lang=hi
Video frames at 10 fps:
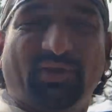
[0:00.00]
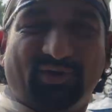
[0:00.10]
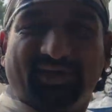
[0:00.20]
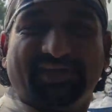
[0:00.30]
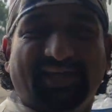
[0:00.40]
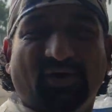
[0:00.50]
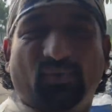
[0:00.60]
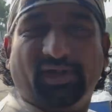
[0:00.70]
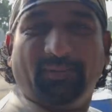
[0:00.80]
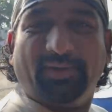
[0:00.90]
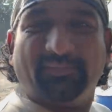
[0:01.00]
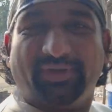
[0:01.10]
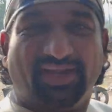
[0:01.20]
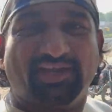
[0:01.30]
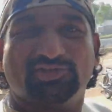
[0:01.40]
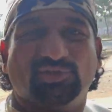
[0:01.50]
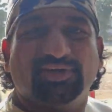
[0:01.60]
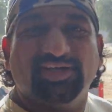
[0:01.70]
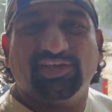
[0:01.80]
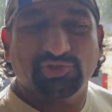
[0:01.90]
और एक ऑर्डर किया हुआ है प्रियंका इज़
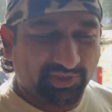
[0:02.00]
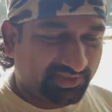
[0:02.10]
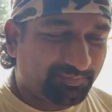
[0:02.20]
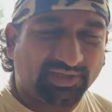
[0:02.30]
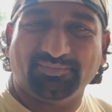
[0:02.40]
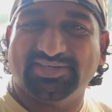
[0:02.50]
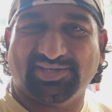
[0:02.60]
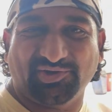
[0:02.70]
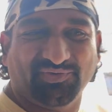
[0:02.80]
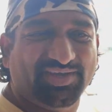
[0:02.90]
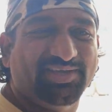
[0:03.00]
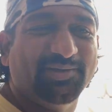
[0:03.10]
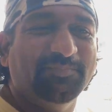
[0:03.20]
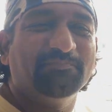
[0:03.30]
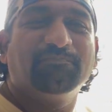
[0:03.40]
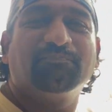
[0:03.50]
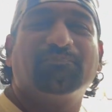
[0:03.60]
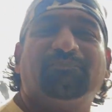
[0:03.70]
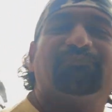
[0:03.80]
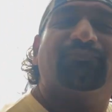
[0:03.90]
ऑलरेडी एंजॉइंग द बन मस्का हुआ ही
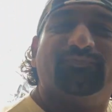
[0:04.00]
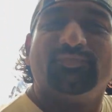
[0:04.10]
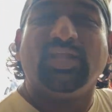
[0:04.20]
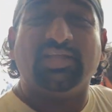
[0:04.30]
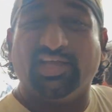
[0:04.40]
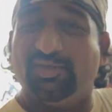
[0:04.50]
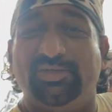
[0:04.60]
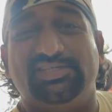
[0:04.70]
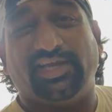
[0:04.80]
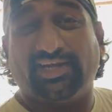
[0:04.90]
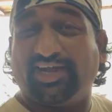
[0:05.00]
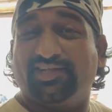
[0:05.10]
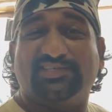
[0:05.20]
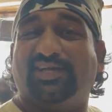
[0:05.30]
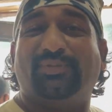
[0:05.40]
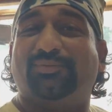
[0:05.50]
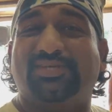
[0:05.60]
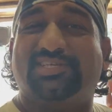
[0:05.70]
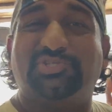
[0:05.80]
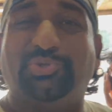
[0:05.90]
कहीं भी जाए राइडर्स का बन मस्का